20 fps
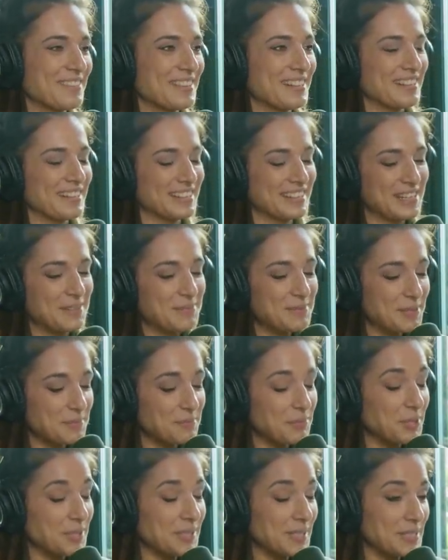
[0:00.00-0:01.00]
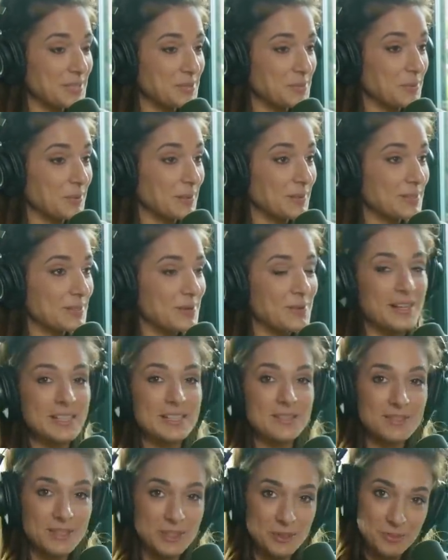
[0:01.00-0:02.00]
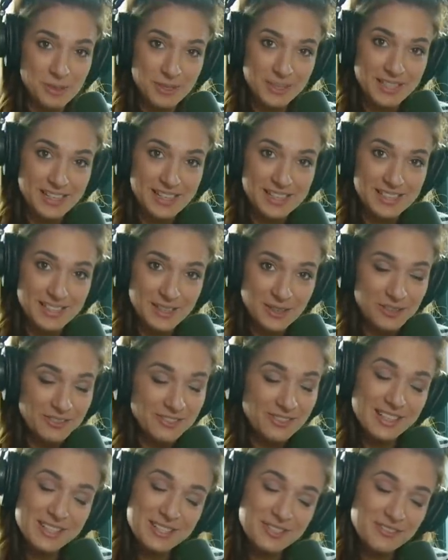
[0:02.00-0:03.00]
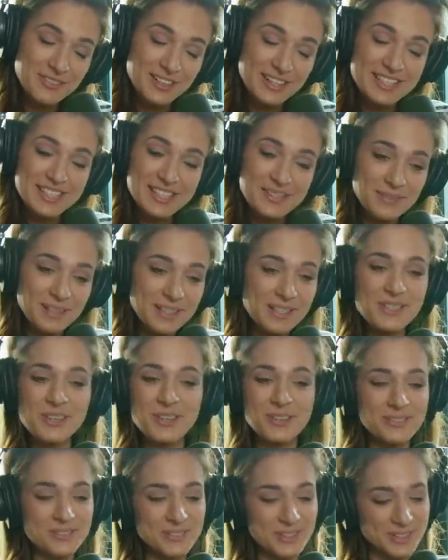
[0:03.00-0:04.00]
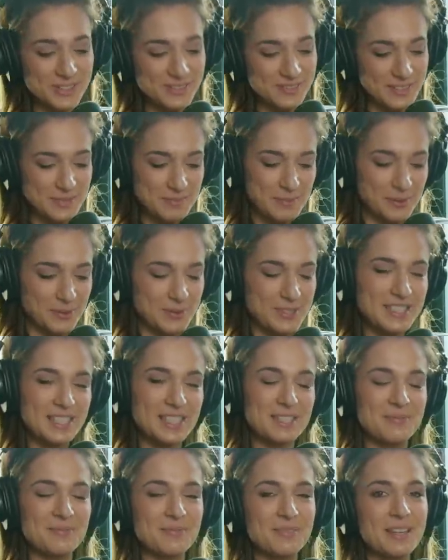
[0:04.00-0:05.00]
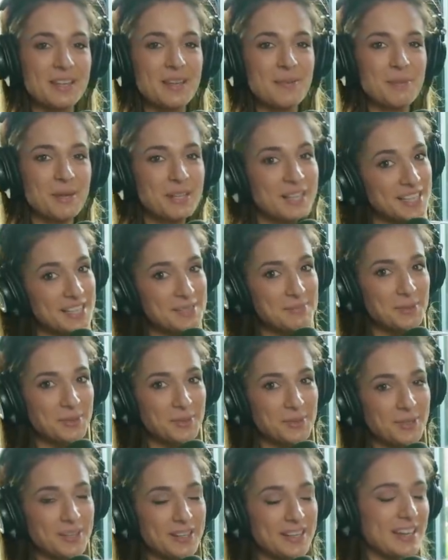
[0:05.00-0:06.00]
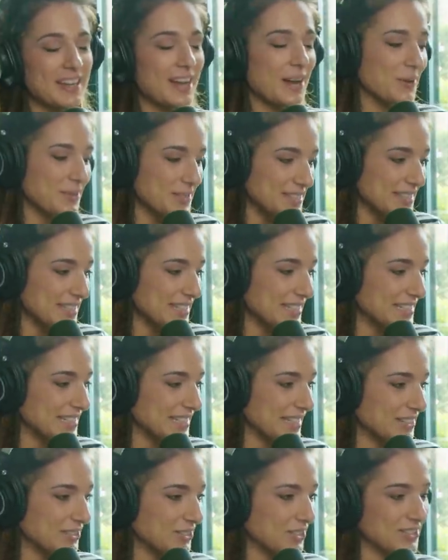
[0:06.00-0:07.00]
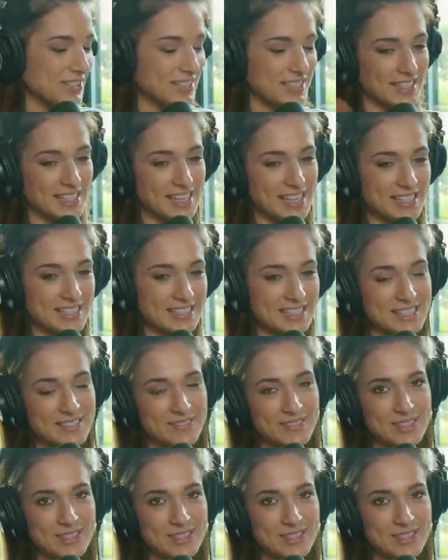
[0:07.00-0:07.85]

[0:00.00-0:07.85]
Wir nehmen den Podcast übrigens auch als Videopodcast auf. Also falls ihr mal schauen wollt, wie es bei uns hier im Podcastbüro aussieht, dann könnt ihr gerne das